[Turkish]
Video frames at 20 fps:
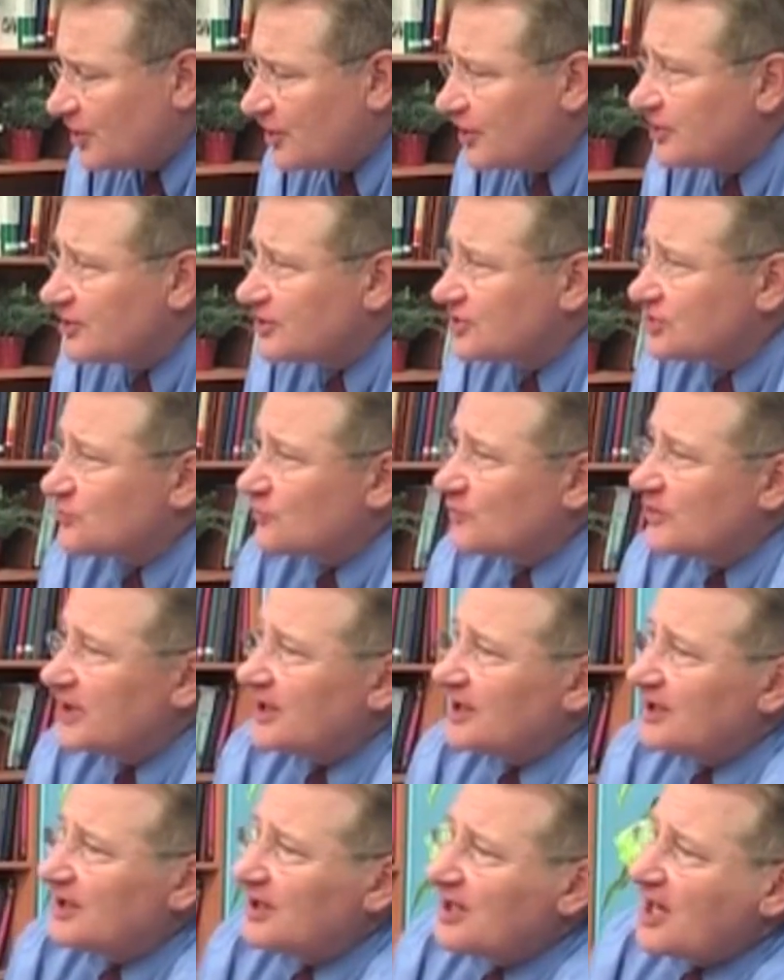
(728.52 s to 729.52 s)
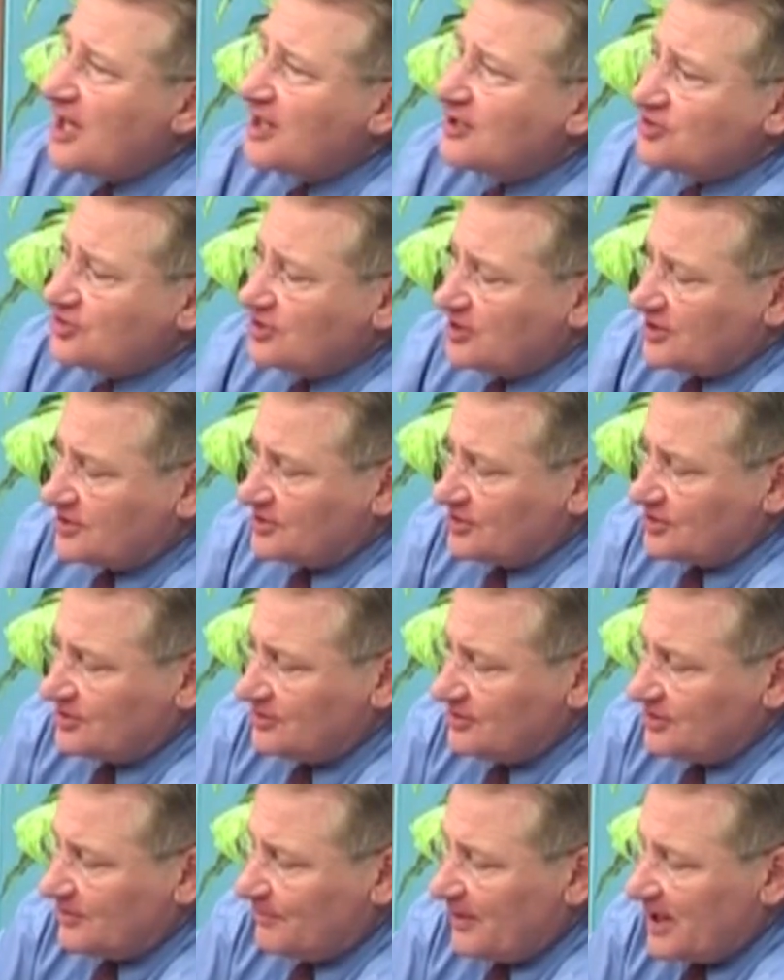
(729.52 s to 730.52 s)
için yazılanlar,
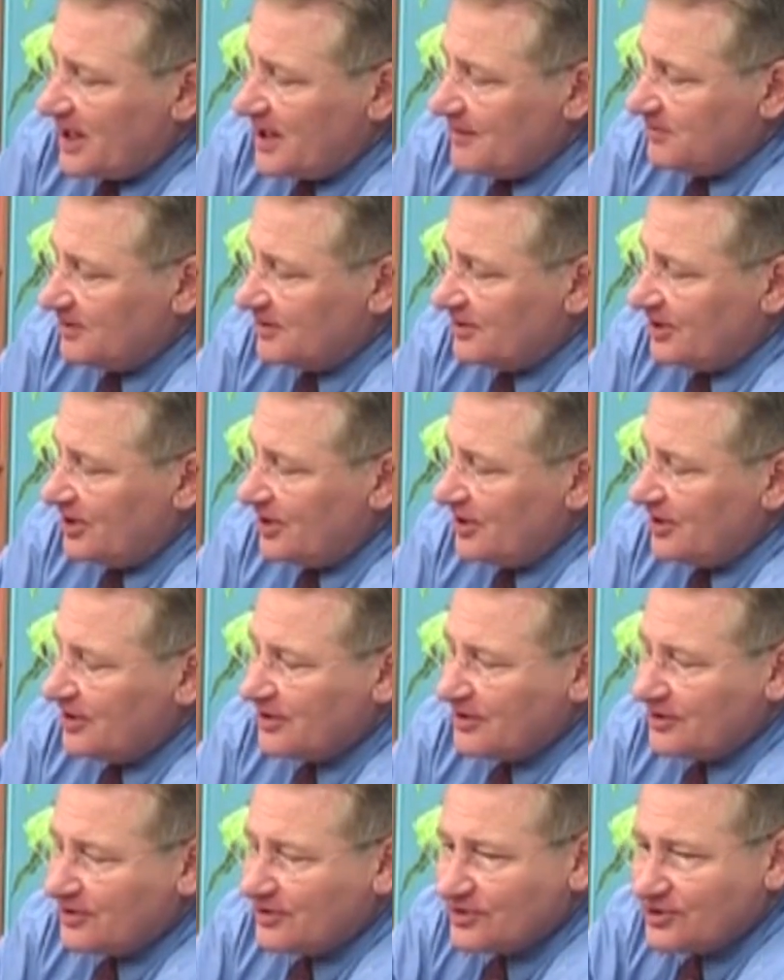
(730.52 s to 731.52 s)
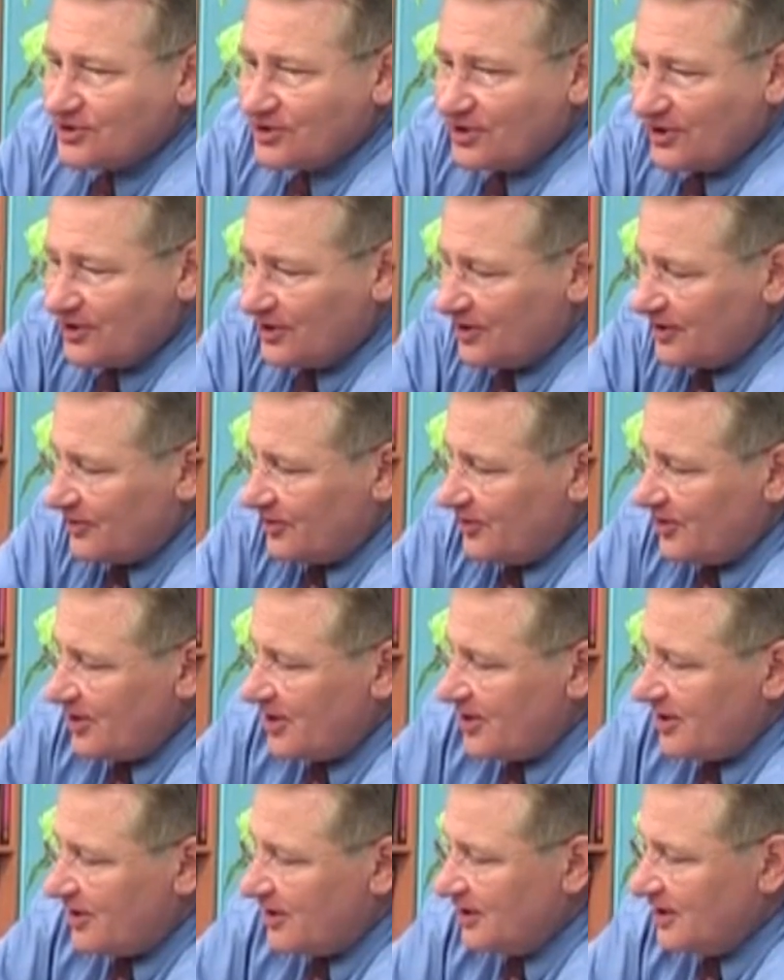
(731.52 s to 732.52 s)
Elişa için yazılanlar,
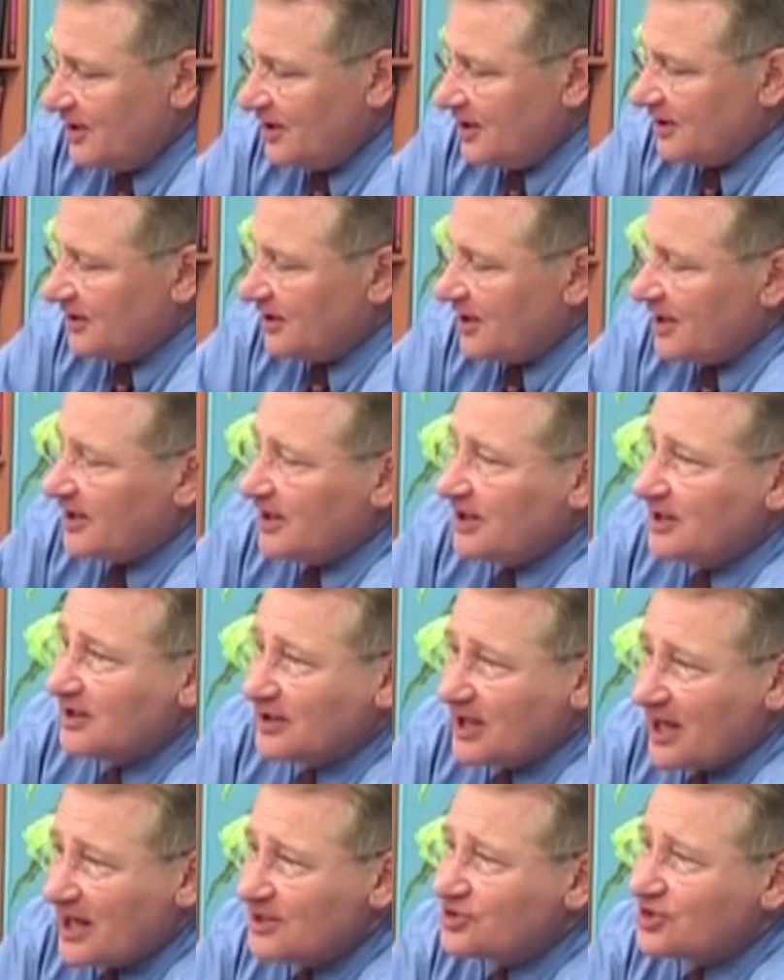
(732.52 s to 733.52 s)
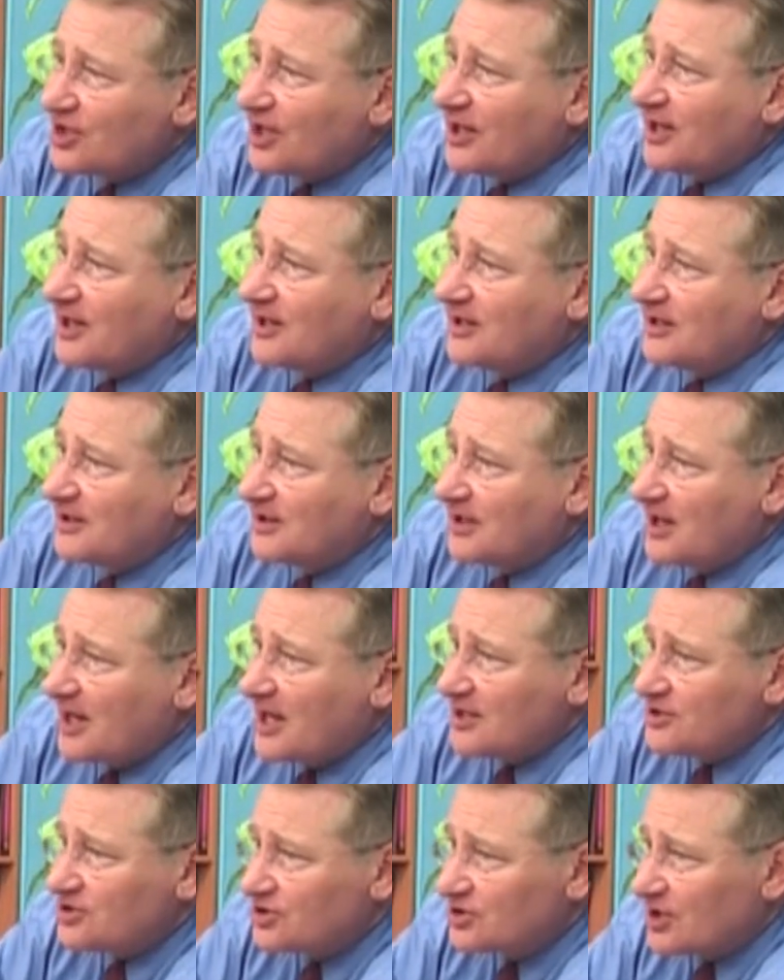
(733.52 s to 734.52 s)
peygamberler için
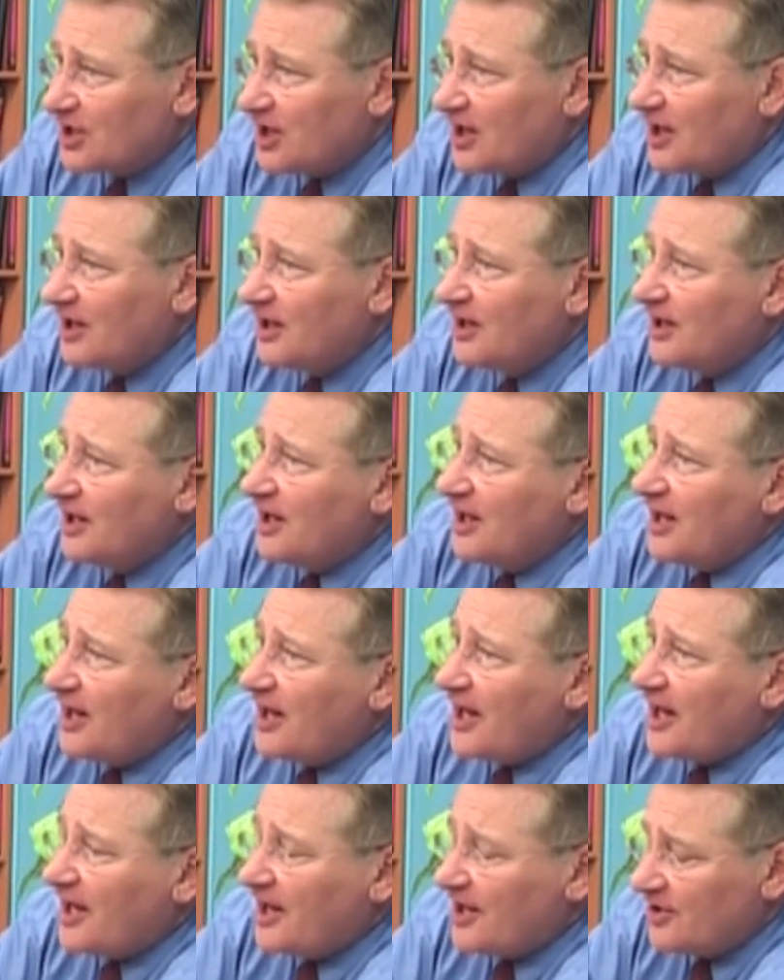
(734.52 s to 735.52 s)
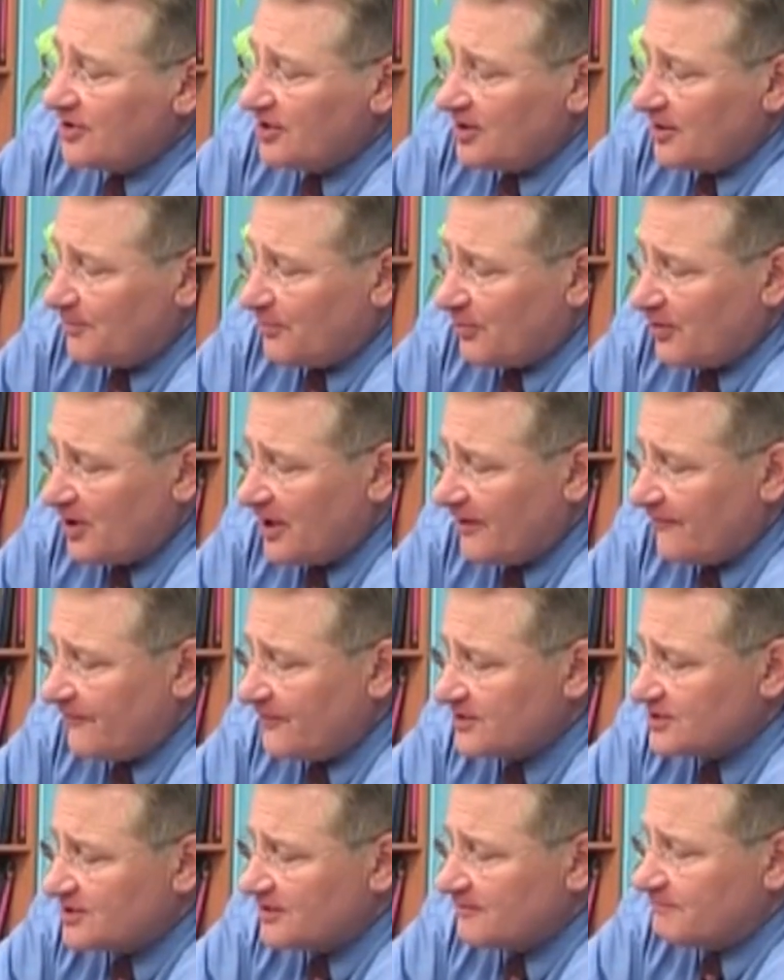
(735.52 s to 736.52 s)
yazılanlar, yalnızca onların
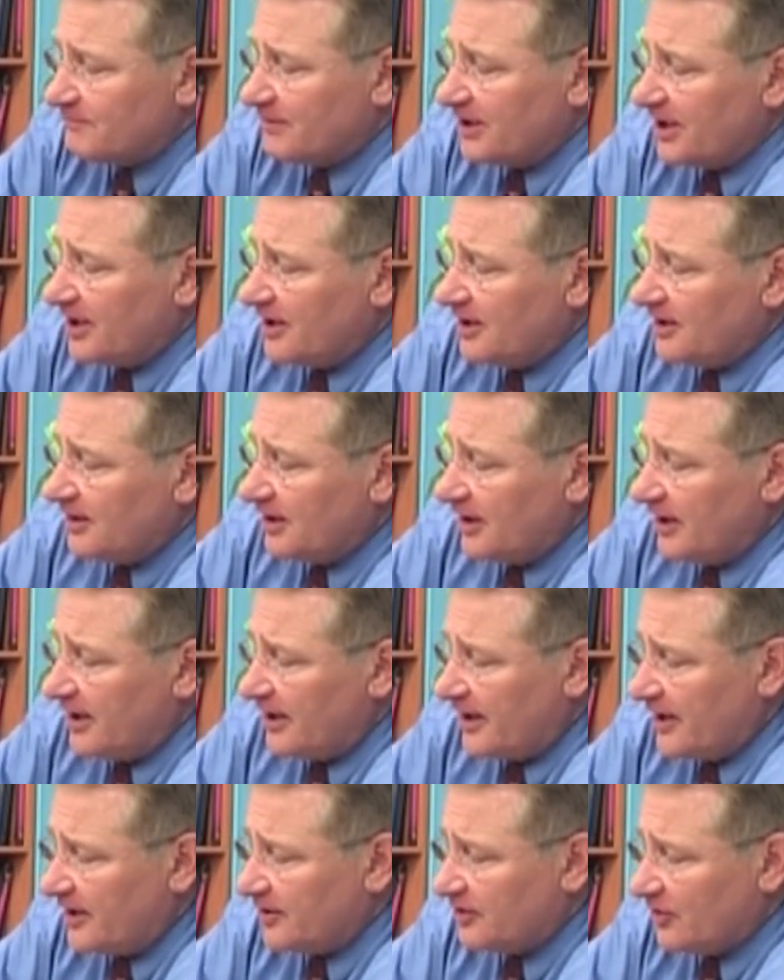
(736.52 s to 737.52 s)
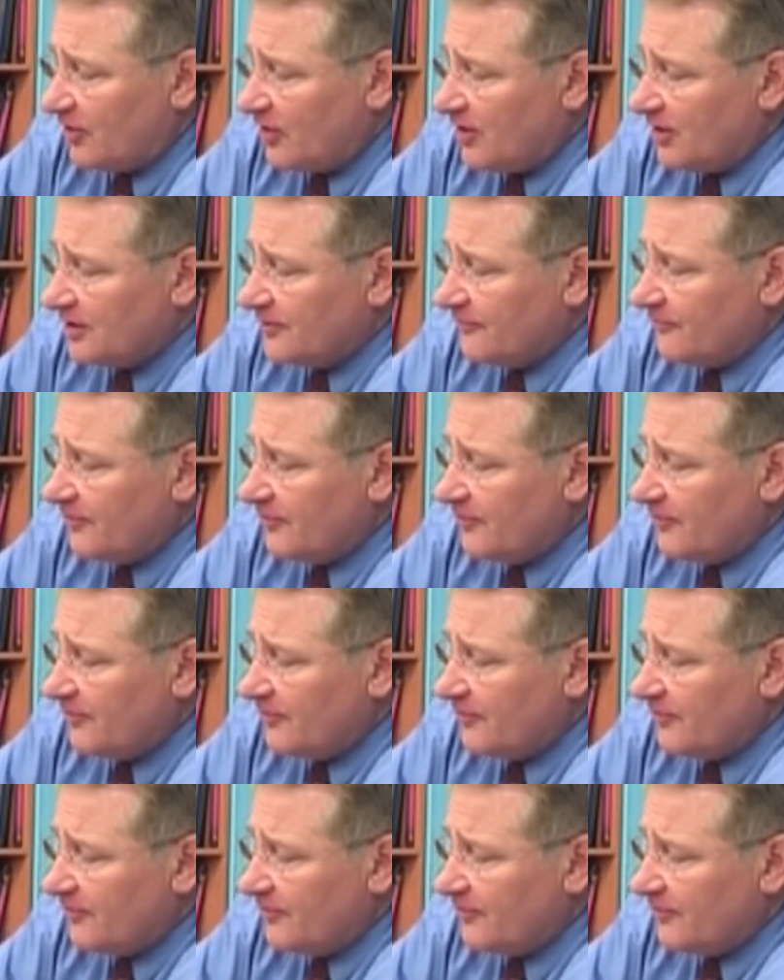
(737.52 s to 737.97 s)
hayatları için değildi.